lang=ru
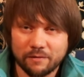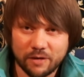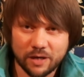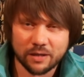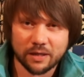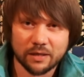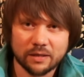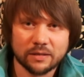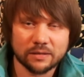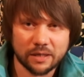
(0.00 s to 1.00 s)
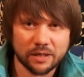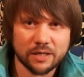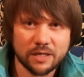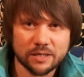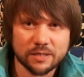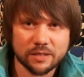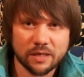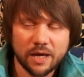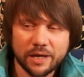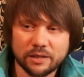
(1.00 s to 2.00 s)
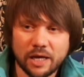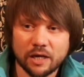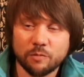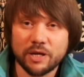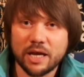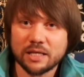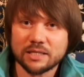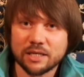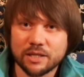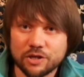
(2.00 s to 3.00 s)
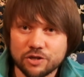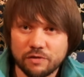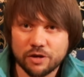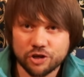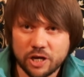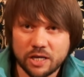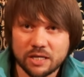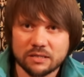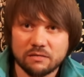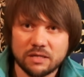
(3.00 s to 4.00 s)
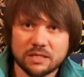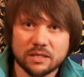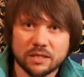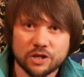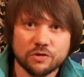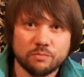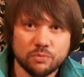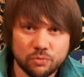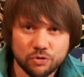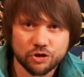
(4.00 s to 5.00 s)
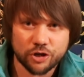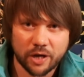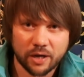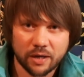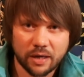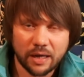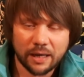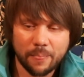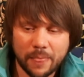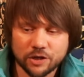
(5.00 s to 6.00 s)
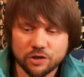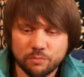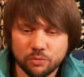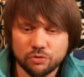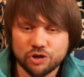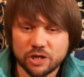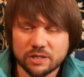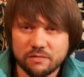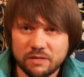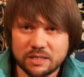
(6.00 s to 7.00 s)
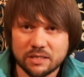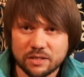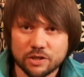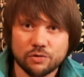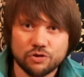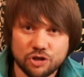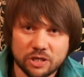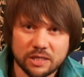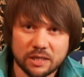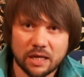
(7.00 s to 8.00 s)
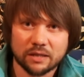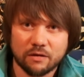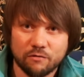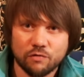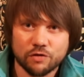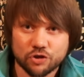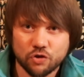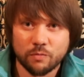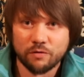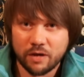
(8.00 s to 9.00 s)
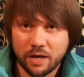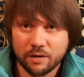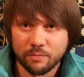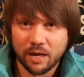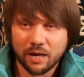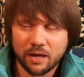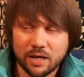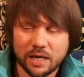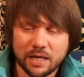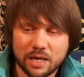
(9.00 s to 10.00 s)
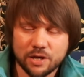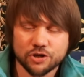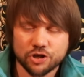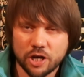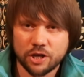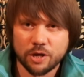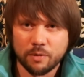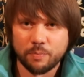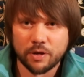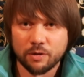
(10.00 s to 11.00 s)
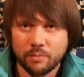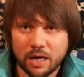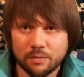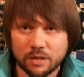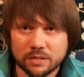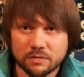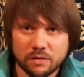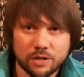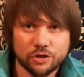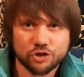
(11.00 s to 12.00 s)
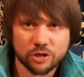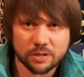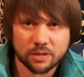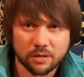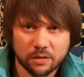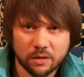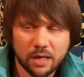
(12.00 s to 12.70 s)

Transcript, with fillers: Верно? Так и есть. Итак, от принятия нашего решения зависит наше будущее – Наше будущее зависит исключительно от того, во что мы верим и какие решения мы принимаем для своей жизни.